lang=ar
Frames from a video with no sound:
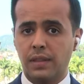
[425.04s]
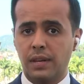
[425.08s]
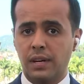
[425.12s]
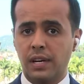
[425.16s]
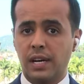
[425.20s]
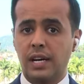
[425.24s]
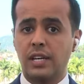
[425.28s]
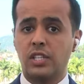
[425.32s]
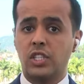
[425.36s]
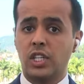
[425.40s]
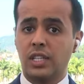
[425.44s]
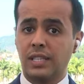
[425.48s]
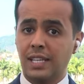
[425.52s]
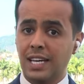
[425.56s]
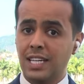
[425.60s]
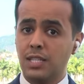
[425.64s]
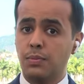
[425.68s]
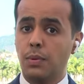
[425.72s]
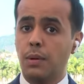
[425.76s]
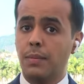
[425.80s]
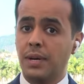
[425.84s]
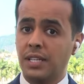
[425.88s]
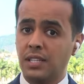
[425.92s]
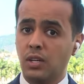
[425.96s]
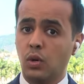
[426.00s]
هذه النقاشات
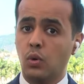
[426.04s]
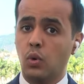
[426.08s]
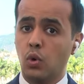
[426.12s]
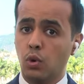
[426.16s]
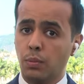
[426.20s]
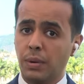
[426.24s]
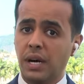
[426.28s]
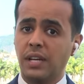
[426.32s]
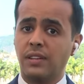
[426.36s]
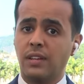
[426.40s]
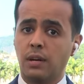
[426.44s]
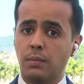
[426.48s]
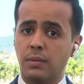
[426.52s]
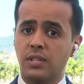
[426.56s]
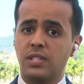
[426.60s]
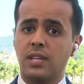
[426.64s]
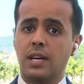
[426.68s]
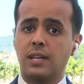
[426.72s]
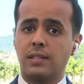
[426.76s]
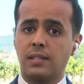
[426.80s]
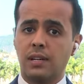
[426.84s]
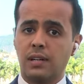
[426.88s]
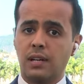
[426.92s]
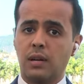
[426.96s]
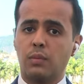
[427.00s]
حسب ما تقول بعض
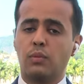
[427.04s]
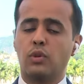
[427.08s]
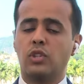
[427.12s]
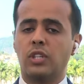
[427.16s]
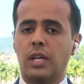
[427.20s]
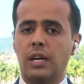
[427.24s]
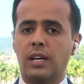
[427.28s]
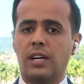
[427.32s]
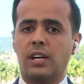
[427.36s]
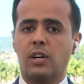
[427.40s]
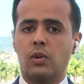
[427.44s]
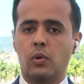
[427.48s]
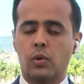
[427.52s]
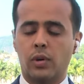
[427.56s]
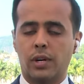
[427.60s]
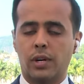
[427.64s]
المصادر المطلعة